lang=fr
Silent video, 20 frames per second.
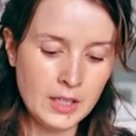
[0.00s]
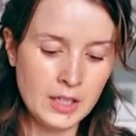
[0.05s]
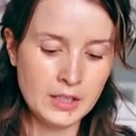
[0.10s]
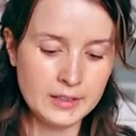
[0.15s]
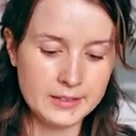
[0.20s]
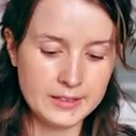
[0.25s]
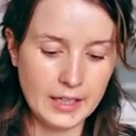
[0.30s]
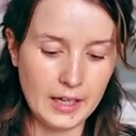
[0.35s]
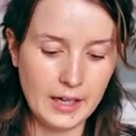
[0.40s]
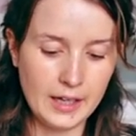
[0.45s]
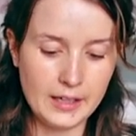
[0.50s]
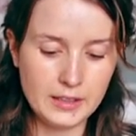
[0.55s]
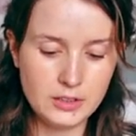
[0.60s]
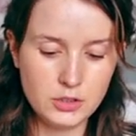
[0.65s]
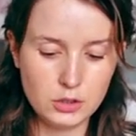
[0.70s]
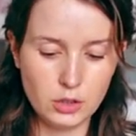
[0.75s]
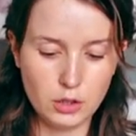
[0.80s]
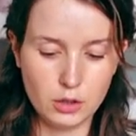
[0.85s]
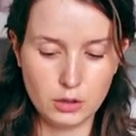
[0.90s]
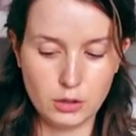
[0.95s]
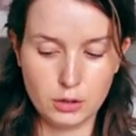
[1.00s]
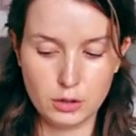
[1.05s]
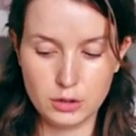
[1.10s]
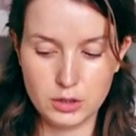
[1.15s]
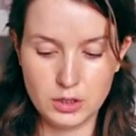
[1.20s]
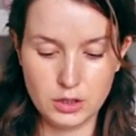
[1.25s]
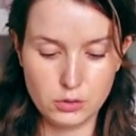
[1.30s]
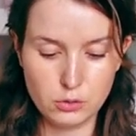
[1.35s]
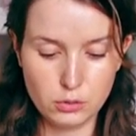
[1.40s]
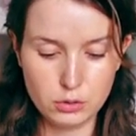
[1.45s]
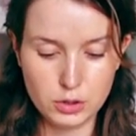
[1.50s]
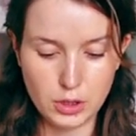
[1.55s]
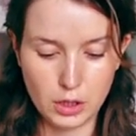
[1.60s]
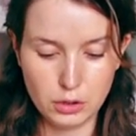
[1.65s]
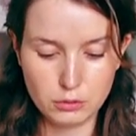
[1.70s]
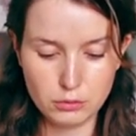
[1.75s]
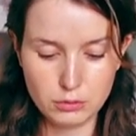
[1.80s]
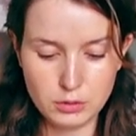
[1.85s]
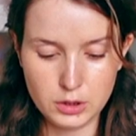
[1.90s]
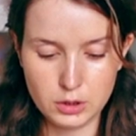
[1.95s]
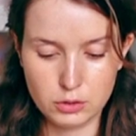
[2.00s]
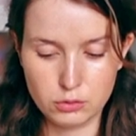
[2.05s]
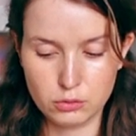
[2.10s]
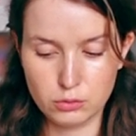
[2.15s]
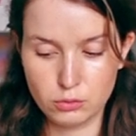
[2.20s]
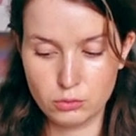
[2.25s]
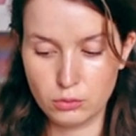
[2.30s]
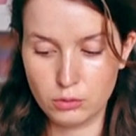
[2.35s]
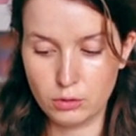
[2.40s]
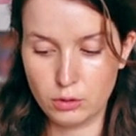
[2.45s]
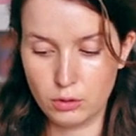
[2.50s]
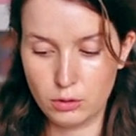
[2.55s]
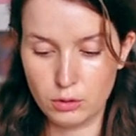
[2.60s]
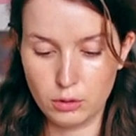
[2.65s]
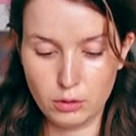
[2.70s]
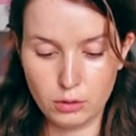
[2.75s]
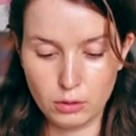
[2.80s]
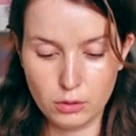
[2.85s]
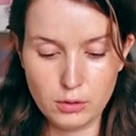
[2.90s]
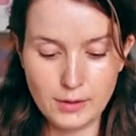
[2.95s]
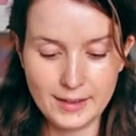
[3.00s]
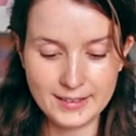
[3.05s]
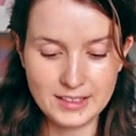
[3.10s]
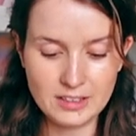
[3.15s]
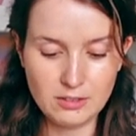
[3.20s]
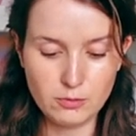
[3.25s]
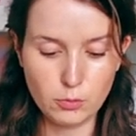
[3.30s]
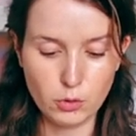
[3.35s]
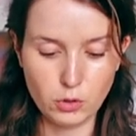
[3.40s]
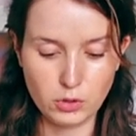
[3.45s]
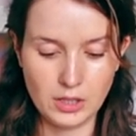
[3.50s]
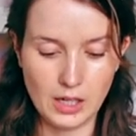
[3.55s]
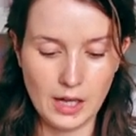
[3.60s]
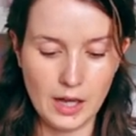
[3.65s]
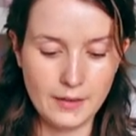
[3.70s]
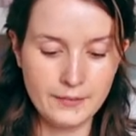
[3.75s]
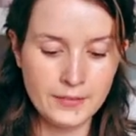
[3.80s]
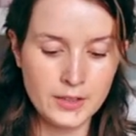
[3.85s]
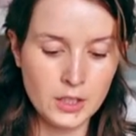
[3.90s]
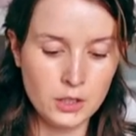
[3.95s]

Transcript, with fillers: ça reste des os charnus qui sont relativement gras.